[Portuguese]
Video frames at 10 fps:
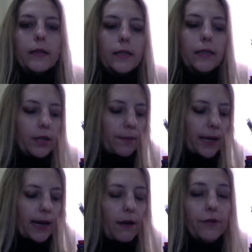e eu
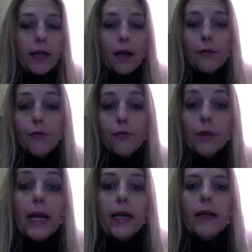trabalhava na
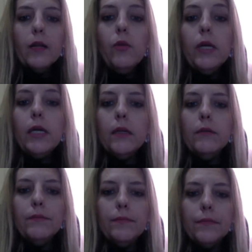fronteira, na aduana,
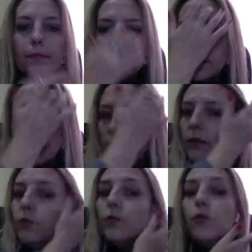
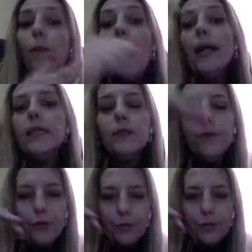no, no passo
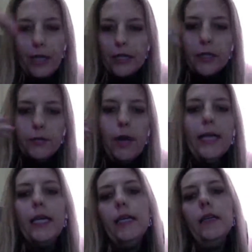fronteiriço.
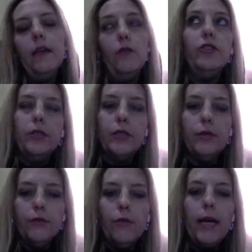Aqui, hoje eu estou
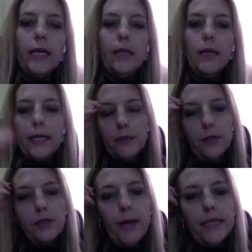em Uruguaiana, na casa dos
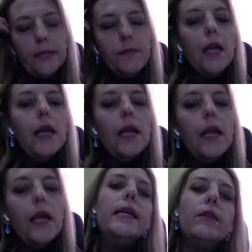meus pais.
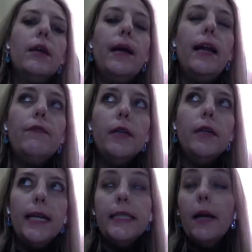E eu trabalhava
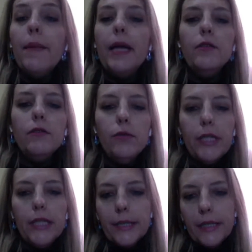recebendo
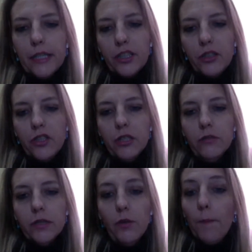turistas
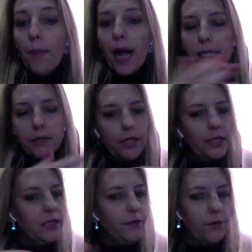argentinos no passo
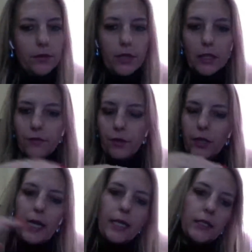trans,
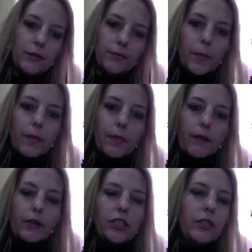transfronteiriço. Então a
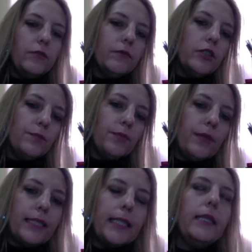gente, tipo, na
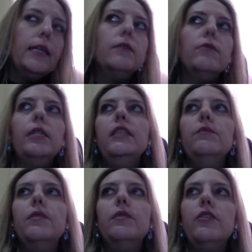Secretaria de
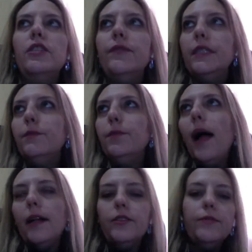Turismo, a gente fazia bate,
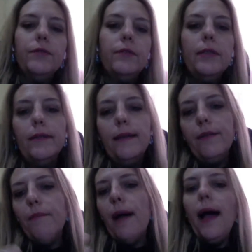ah,
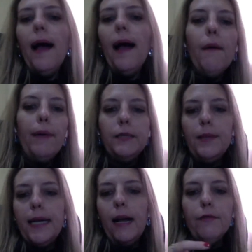tipo, mapa,
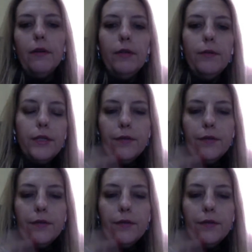explicava o limite de